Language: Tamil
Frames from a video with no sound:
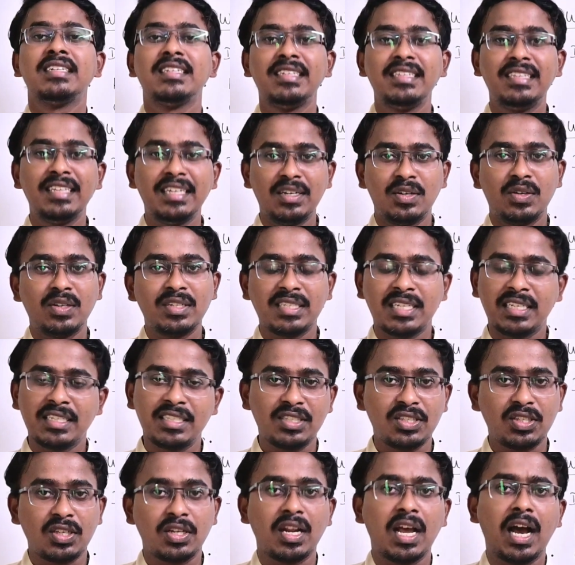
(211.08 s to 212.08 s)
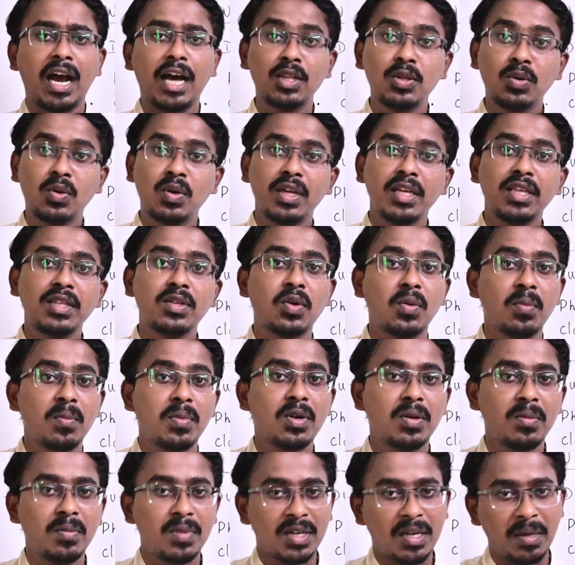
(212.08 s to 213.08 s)
இது என்னோட சஜஷன் அதோட இது
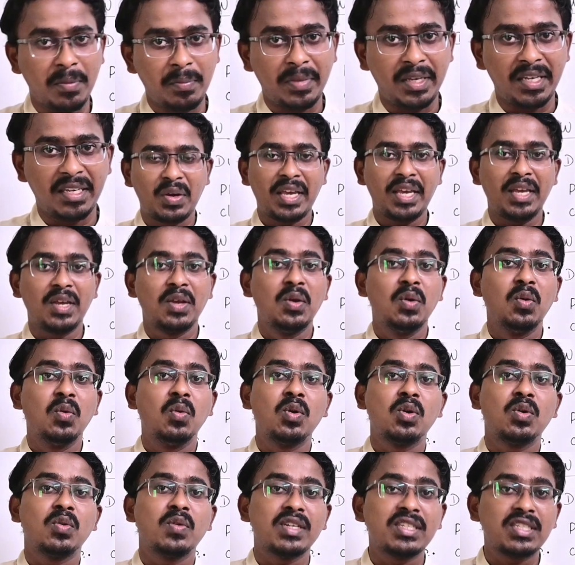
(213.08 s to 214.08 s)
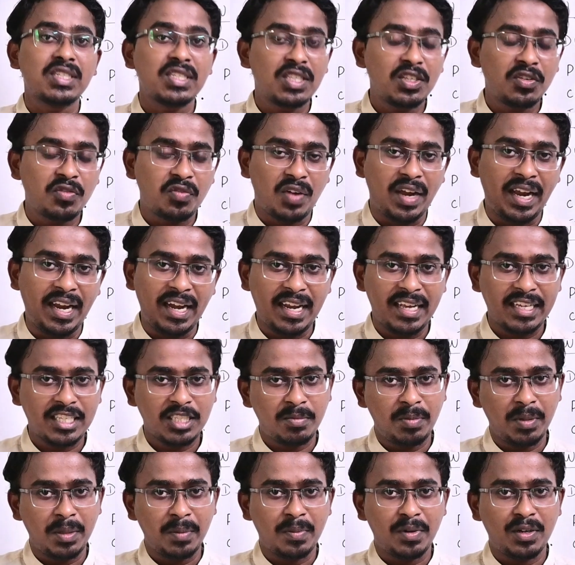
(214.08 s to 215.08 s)
ரொம்ப ரொம்ப கம்மி ஓகே ஒரு வருஷத்துக்கு ஃபைவ்
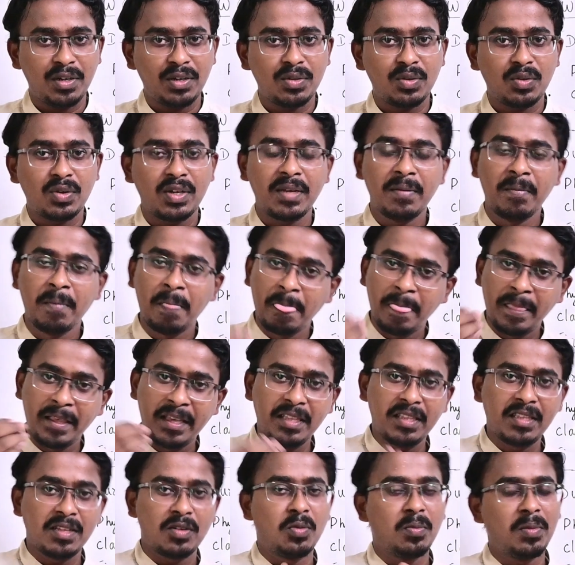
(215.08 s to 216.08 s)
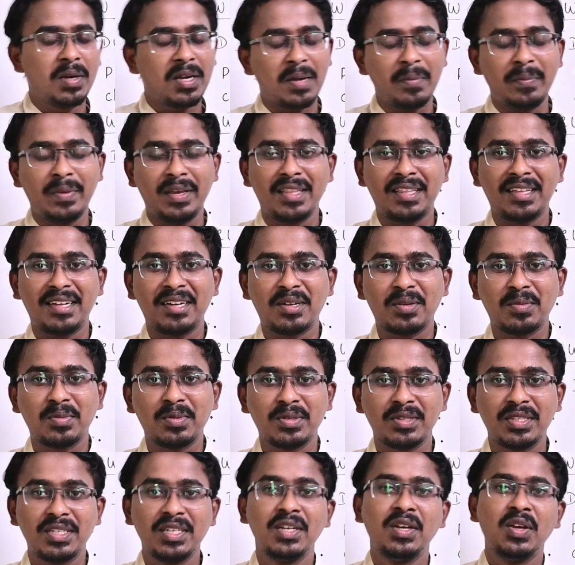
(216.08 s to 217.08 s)
லேக்ஸ் பே பண்ணுறதோட இது ரொம்ப கம்மியாக தான் இருக்க
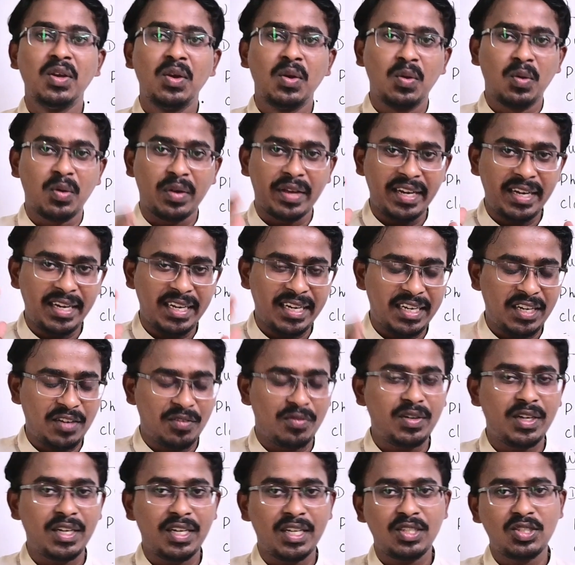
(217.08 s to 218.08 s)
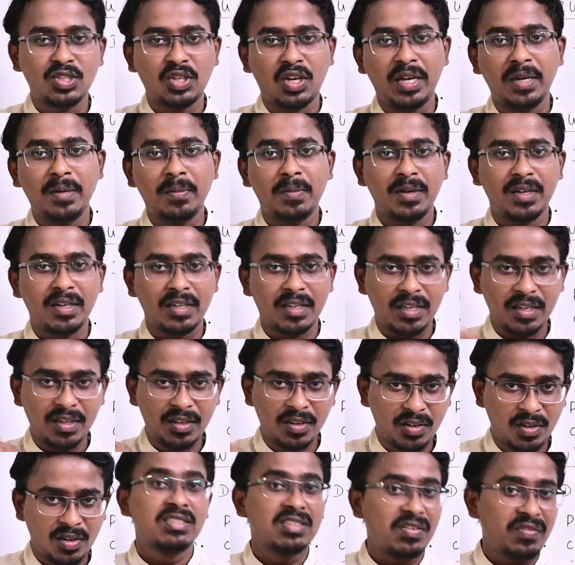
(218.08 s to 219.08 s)
போது ஓகே நீங்கள் டெஃபினட்டாக ஜாயின் பண்ணுங்கள்
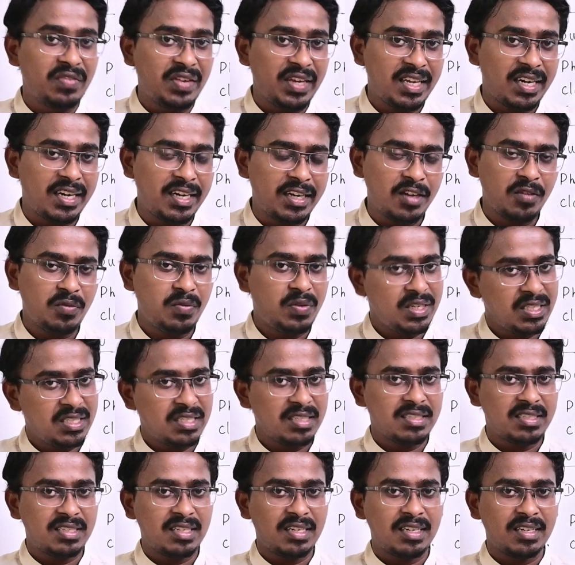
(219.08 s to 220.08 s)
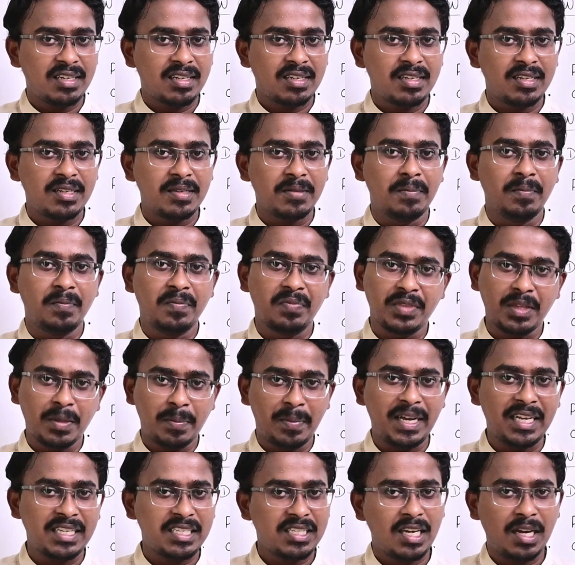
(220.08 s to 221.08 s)
ஸோ வேறு என்ன ஃபீச்சர்ஸ் இருக்குது இந்த
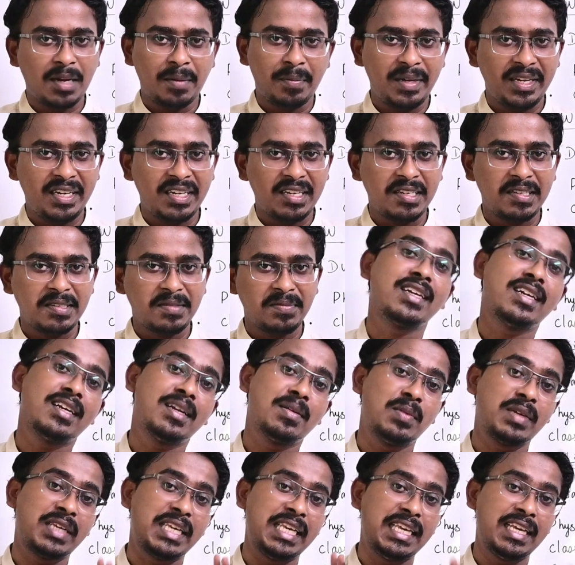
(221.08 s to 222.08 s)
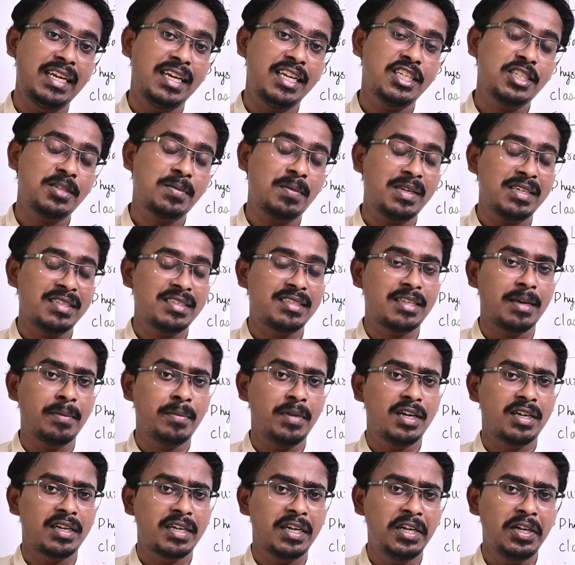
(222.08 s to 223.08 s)
பேச்சில் அப்படின்னா நம்மளுக்கு இங்கிலீஷ் ப்ளஸ்
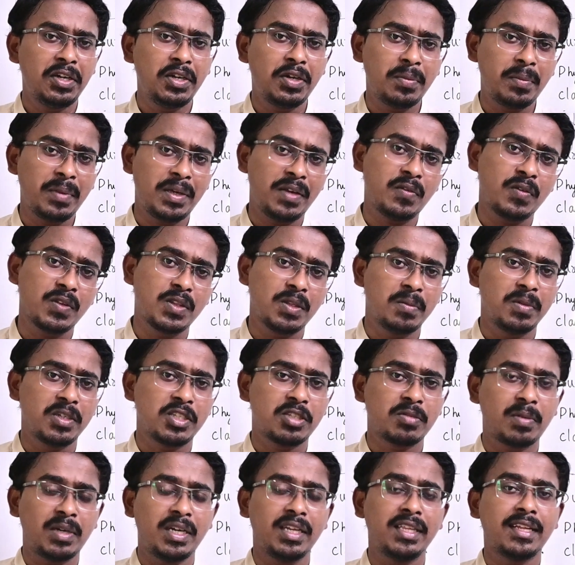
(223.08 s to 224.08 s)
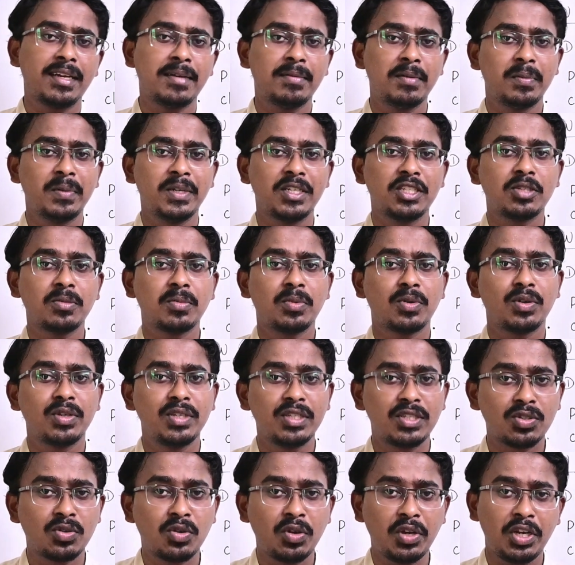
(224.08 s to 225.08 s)
தமிழ் ரெண்டுமே வந்து மிக்ஸ் பண்ணி தான் நம்ம பேச
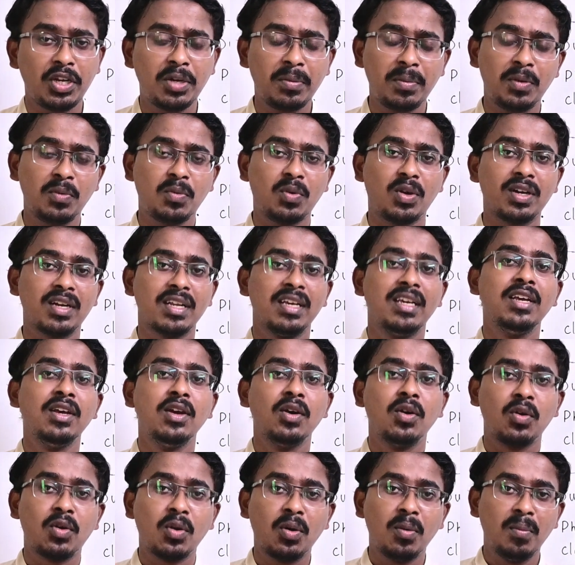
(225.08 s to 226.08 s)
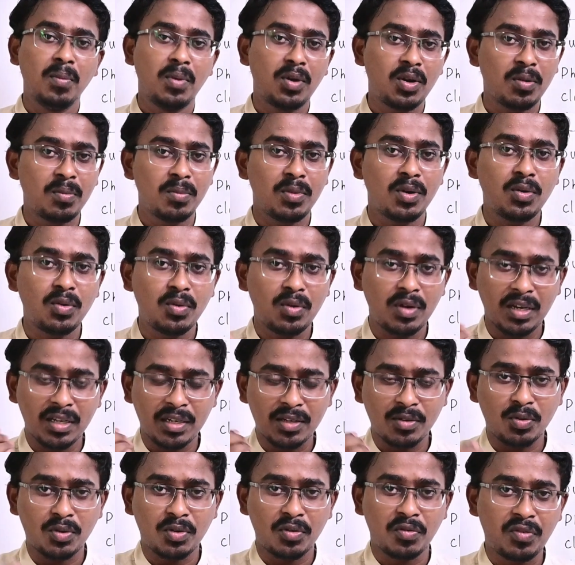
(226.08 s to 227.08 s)
போகிறோம் இட்ஸ் கோயின் டு பி வாட் ரொம்ப ரொம்ப
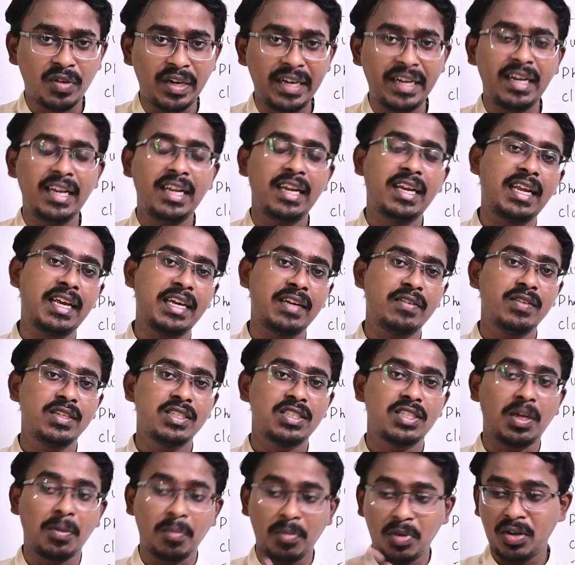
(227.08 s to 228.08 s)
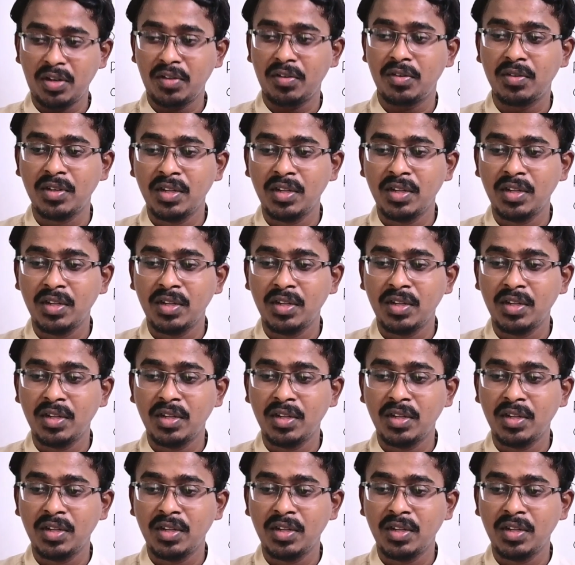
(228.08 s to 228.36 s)
உங்களுக்கு ஒரு ஃப்ரெண்ட்லி லாங்குவேஜ் நம்மளோட